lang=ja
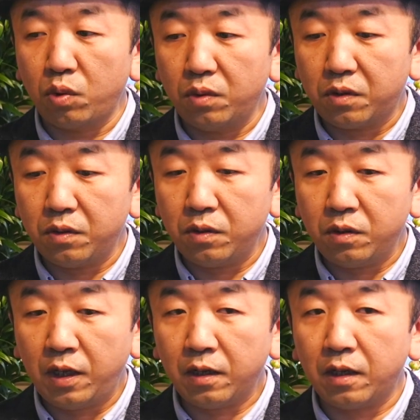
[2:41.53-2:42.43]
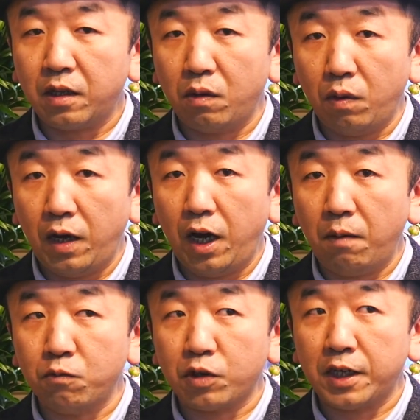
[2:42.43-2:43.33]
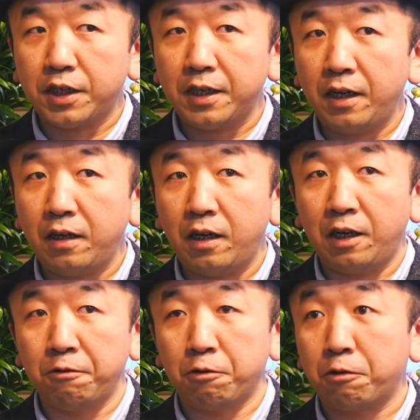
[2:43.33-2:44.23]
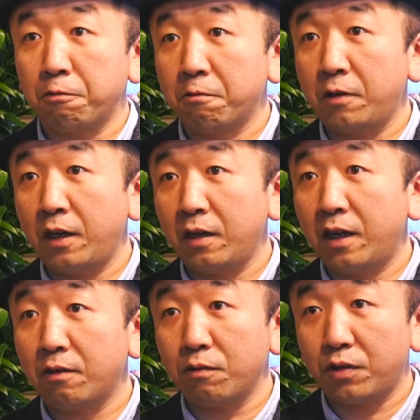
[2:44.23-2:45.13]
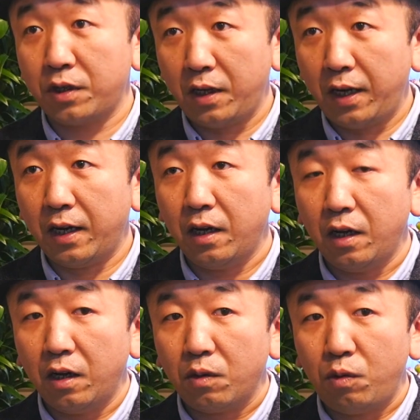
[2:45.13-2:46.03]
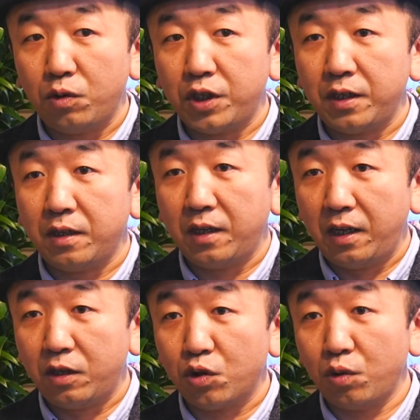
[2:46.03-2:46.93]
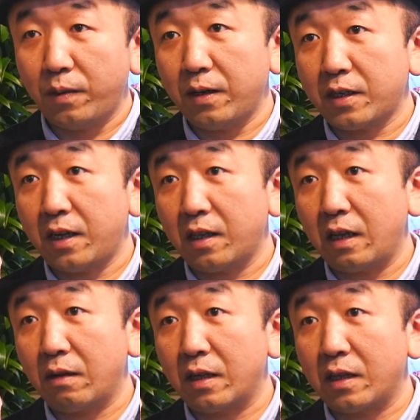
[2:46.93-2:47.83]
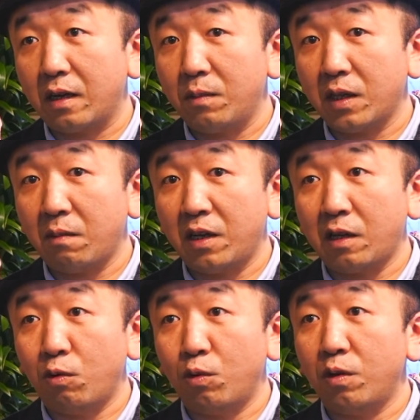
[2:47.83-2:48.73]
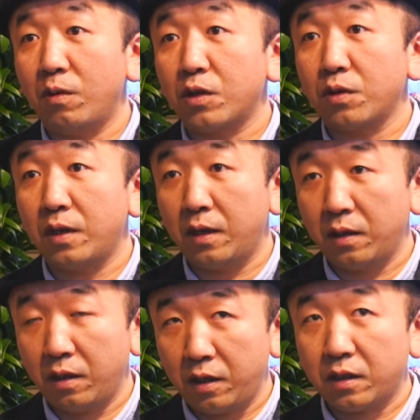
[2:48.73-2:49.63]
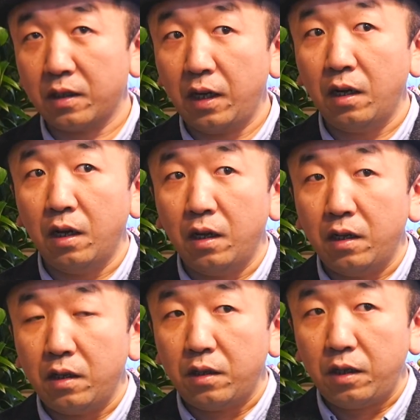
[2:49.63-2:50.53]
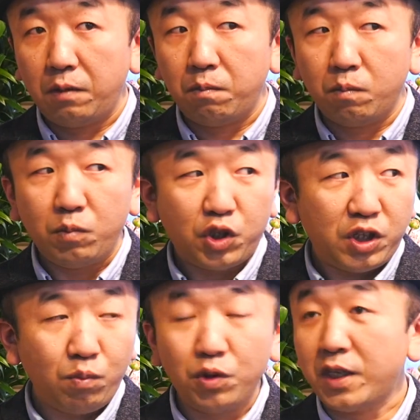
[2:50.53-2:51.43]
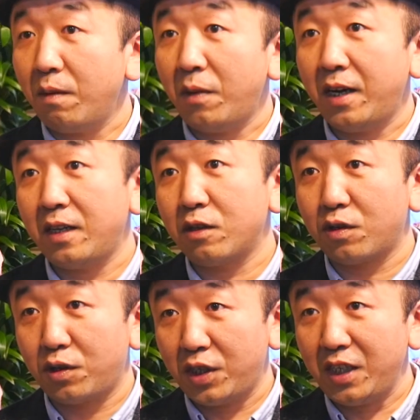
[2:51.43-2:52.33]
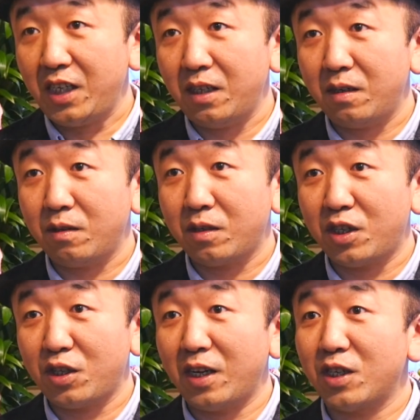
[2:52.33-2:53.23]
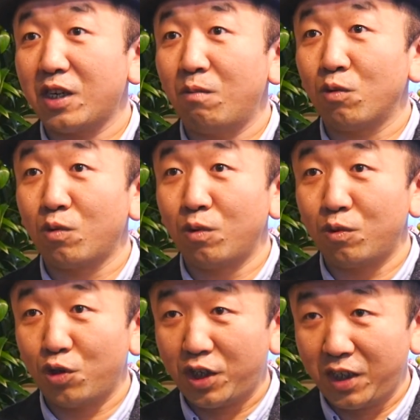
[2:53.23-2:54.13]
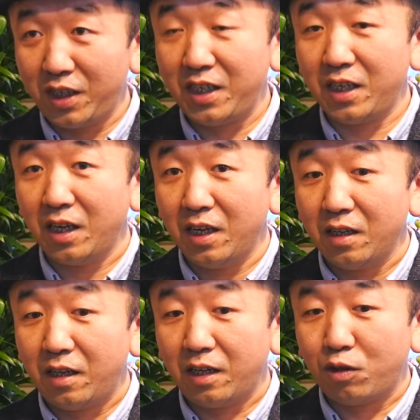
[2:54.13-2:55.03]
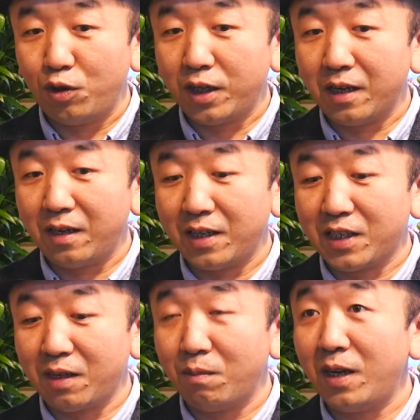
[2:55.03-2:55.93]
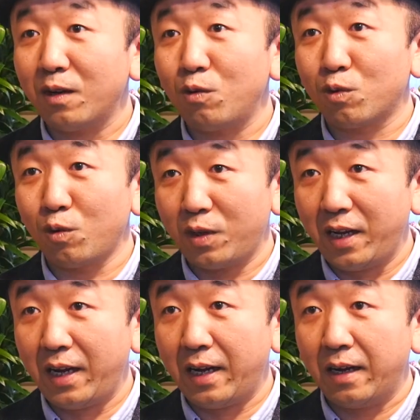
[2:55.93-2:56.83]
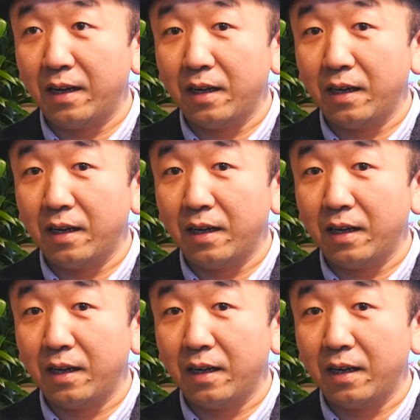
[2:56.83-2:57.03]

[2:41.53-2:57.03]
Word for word: 東京の中では昔ながらの商店街として個人で商売をされている方がまだまだ多い場所なんですねで道も狭いですし自転車も通るしただ距離感が狭いことで